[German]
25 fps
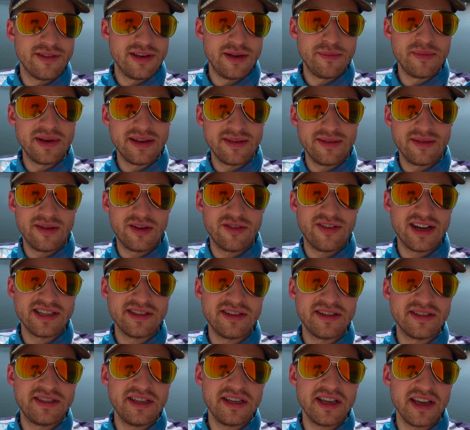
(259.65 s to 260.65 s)
ihm
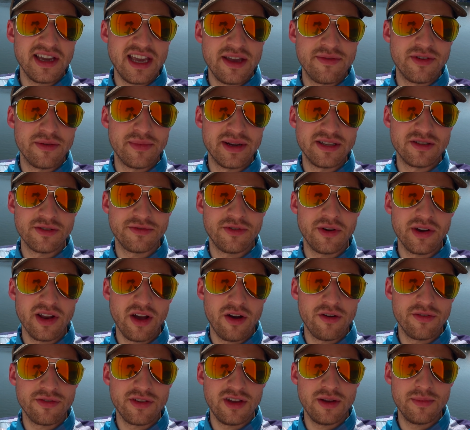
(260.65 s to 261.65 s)
quasi den Sieg gegeben, wenn man
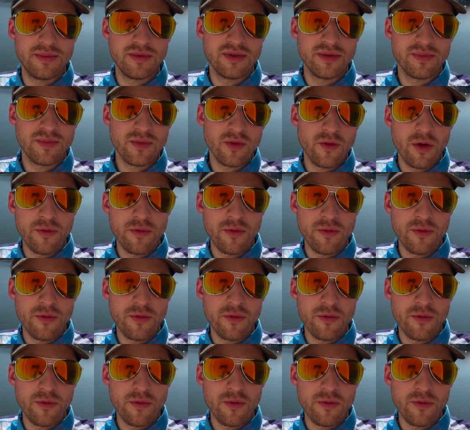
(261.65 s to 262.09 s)
sofort aufgibt,